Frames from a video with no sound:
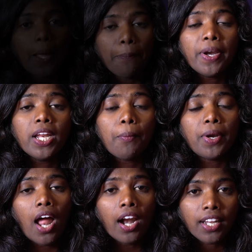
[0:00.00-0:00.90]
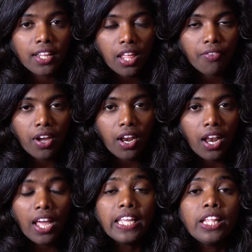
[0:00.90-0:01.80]
எப்படி நம்ம நாட்டா
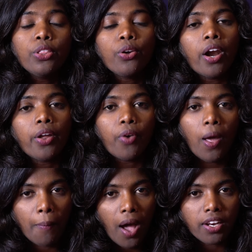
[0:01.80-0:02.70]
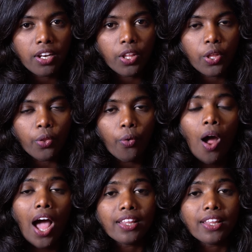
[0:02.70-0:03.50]
தெய்வங்கள்லாம் இந்து கடவுளாக மாறி நிற்குதோ